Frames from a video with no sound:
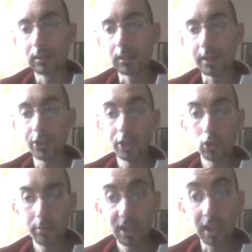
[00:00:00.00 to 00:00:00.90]

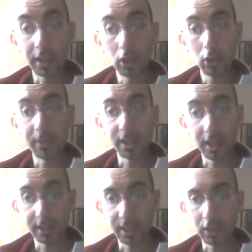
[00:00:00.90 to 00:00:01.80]
300.000 km
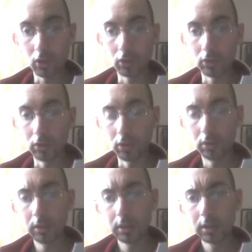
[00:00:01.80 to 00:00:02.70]
al secondo.
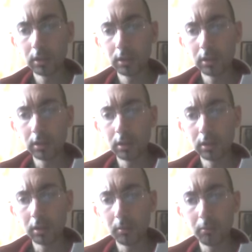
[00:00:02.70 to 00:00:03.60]

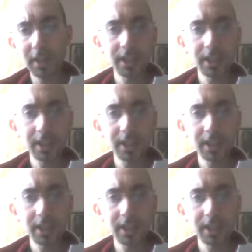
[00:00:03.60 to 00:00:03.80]
Ma